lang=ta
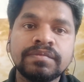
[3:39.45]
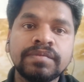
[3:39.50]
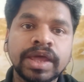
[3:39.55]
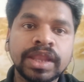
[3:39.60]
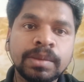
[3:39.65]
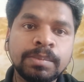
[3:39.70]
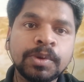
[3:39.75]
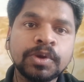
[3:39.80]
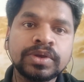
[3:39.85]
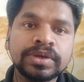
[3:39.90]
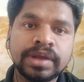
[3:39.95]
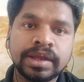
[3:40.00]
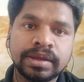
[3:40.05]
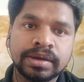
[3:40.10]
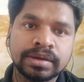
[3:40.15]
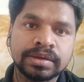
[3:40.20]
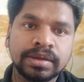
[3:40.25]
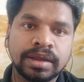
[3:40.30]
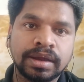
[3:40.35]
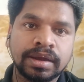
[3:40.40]
விதை போட்டுகிட்டே
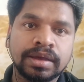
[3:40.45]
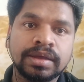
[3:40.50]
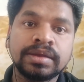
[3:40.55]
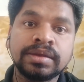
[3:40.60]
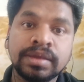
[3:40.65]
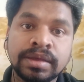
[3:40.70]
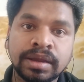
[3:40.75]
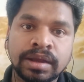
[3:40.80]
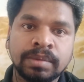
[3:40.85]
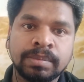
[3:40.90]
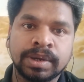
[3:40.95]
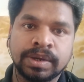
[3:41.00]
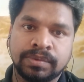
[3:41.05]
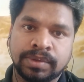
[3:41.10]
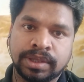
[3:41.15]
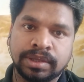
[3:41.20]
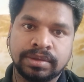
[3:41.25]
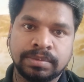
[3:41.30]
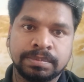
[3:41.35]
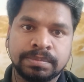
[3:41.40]
இருந்தானா நீங்கள் என்ன
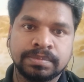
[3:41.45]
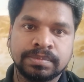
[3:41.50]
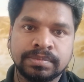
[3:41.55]
பண்ணுவீங்க